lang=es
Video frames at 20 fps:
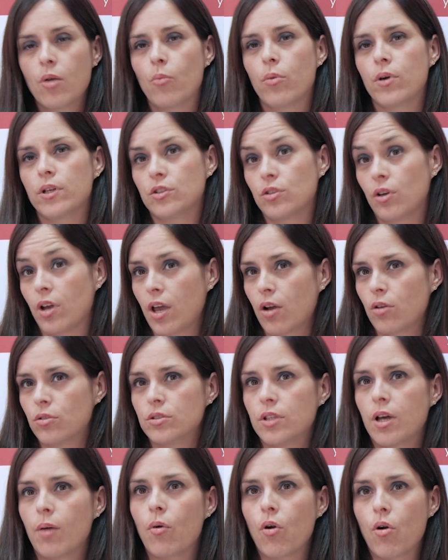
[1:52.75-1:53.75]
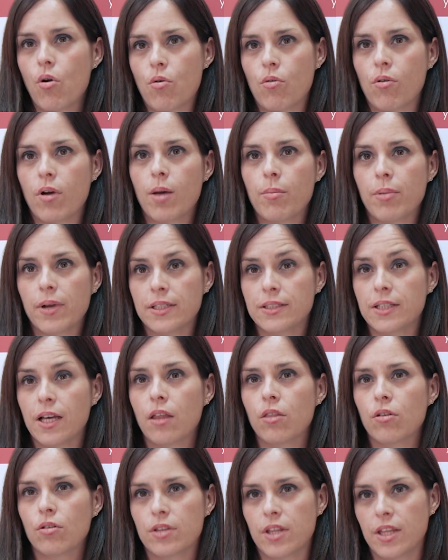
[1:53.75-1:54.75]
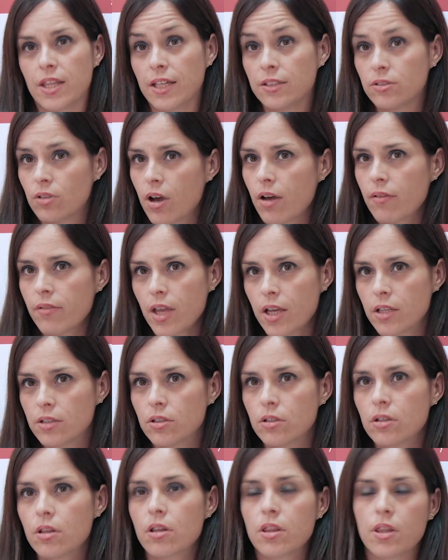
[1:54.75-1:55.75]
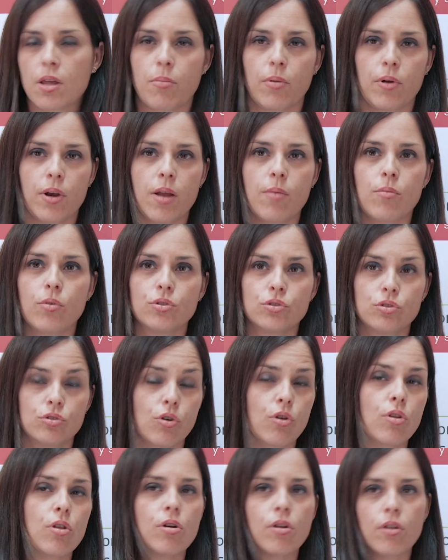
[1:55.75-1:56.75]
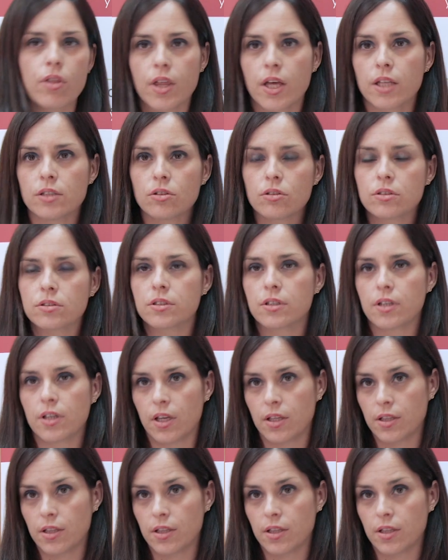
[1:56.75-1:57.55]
puesto que contamos con un apartado de datos abiertos donde ponemos todos los datos